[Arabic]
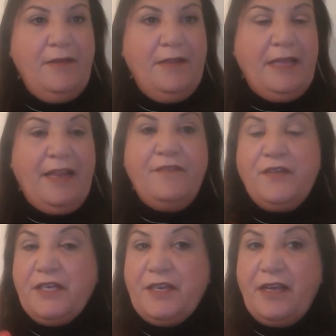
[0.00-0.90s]
على
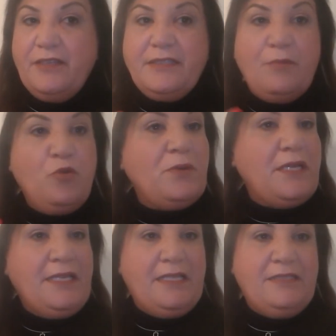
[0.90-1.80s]
فكرة ده
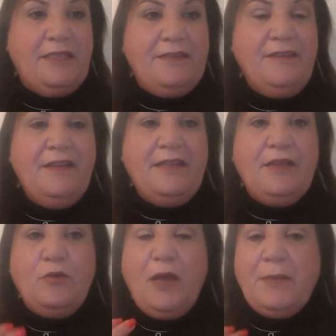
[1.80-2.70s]
ممكن جدا لو
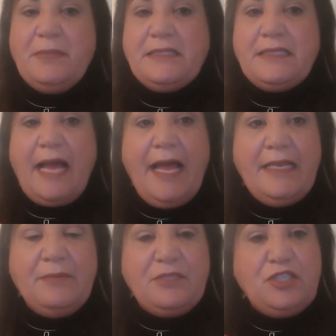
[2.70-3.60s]
الواحد بس
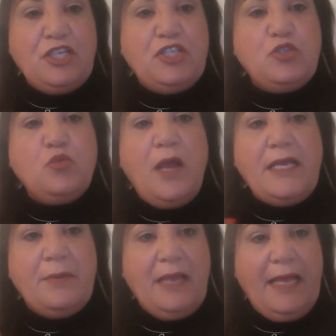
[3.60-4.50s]
اتعلم يشيل
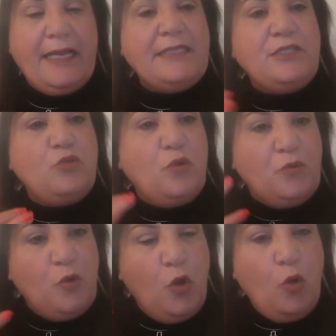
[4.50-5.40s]
شوية من الحاجات دي
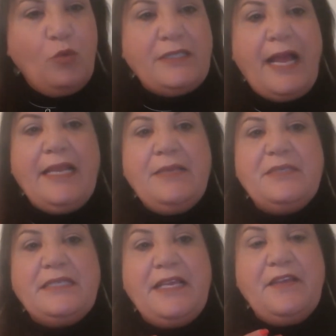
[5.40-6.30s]
واتعلم
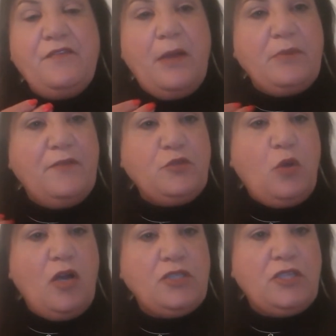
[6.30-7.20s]
ازاي يفهم نفسه
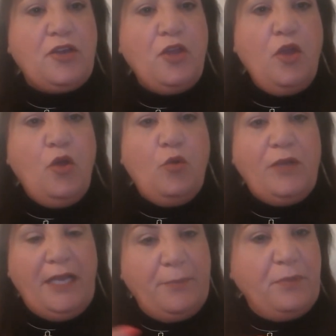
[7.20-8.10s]
اكتر
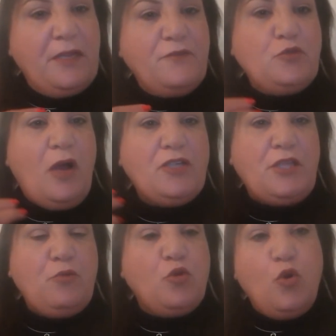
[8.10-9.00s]
ويحب نفسه
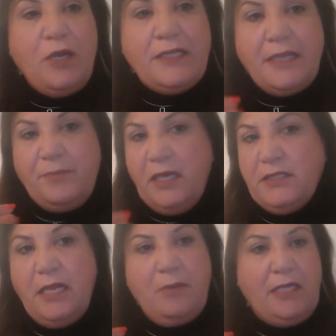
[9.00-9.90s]
اكتر وكل ده
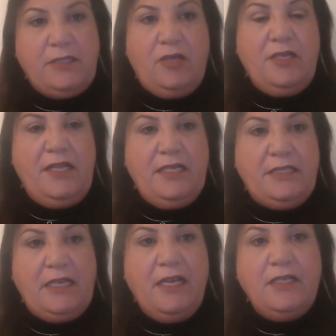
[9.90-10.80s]
بيحصل مع التقنية
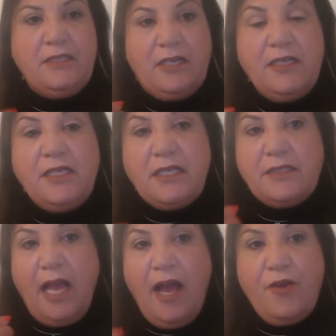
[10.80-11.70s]
دي تقنية
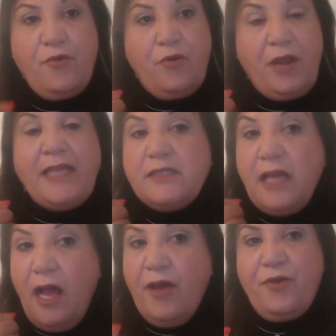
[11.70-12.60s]
التحرر
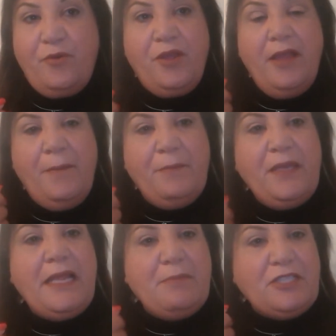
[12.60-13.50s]
التحرر من
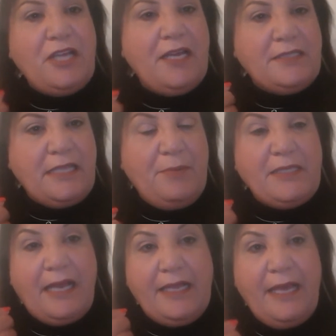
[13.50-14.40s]
المشاعر السلبية
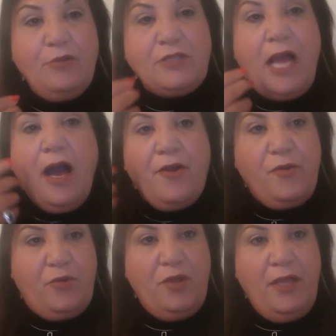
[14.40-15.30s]
تخيلوا
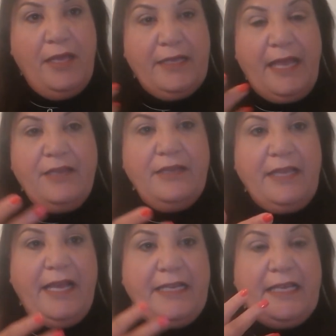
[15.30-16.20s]
تحرر كأن
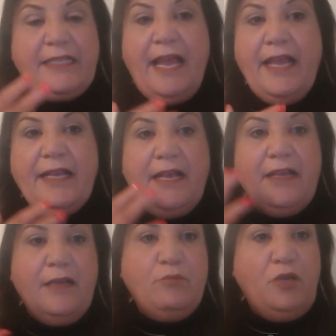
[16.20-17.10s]
يعني كانت حاجة
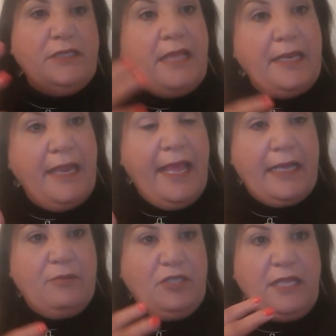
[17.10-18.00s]

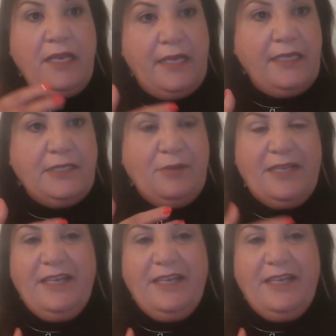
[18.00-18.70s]
محتلاك محتلة جسمك